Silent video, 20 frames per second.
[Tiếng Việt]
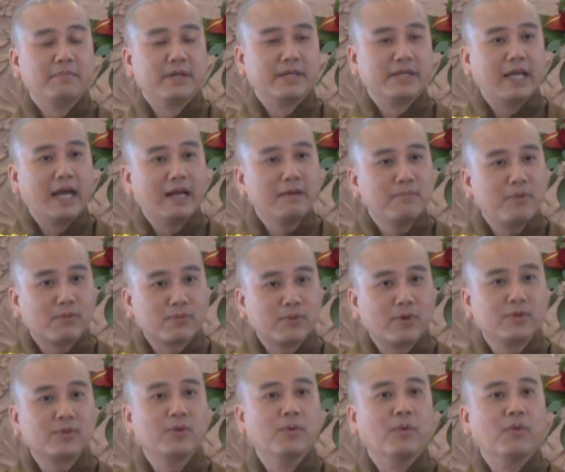Mình để
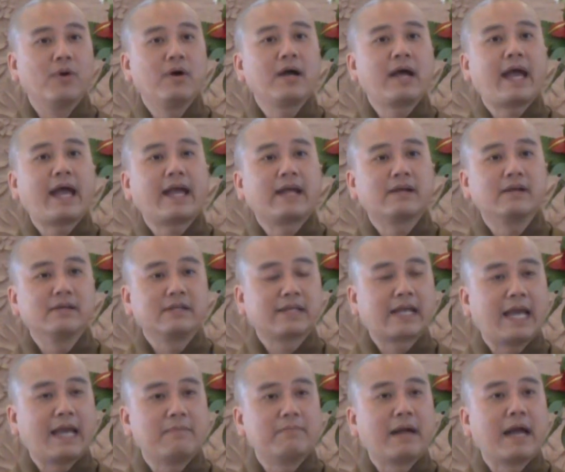một đôi đũa Hai
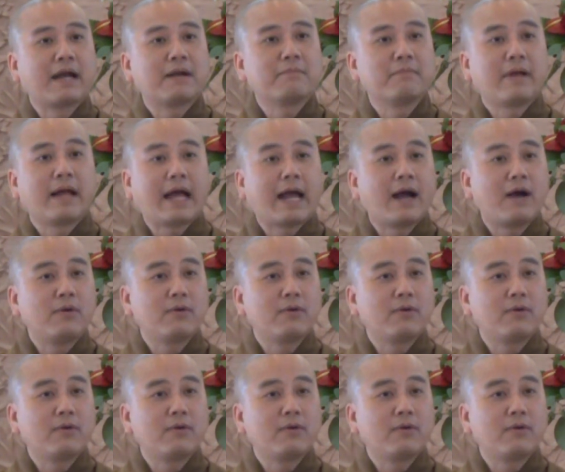người kèm ăn